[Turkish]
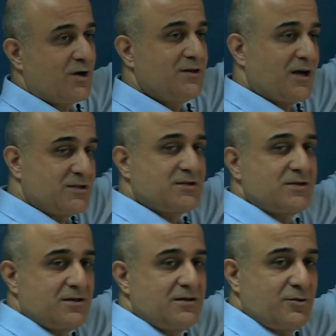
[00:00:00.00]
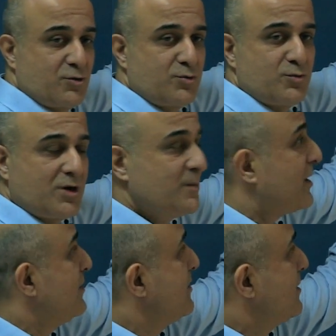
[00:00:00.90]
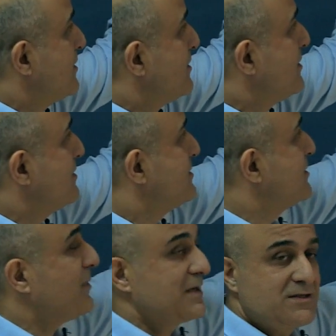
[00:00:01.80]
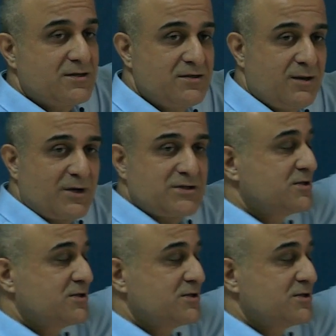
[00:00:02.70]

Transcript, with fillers: Şu anda açık şekilde görünmüyor ama e, sigmanın içerisinde